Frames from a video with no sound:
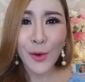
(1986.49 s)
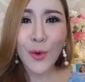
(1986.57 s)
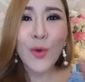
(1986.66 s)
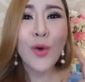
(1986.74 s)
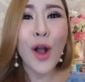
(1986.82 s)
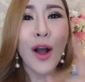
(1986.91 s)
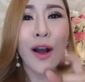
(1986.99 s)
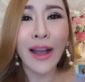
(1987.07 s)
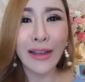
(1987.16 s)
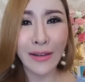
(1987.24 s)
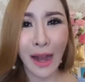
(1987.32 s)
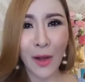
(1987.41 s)
ครูขอ
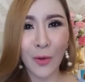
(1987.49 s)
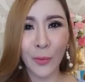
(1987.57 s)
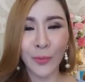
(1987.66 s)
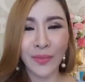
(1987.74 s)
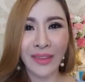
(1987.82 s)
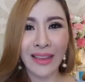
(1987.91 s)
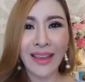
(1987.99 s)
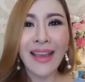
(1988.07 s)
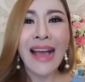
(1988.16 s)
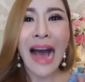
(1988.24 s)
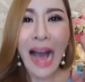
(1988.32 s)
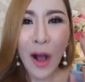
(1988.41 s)
ให้เรา
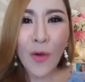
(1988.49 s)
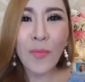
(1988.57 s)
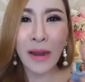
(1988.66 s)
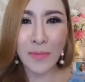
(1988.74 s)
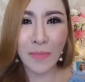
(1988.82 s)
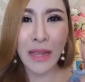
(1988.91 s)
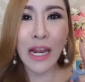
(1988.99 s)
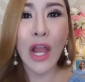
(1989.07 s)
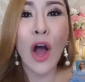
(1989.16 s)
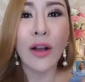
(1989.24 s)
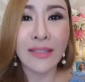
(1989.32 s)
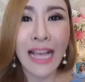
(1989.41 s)
เอามันไปล
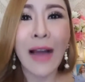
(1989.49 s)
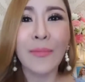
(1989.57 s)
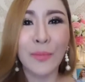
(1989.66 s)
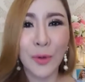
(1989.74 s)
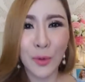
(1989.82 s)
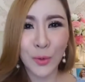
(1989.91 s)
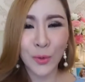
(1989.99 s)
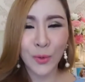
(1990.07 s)
องทำดู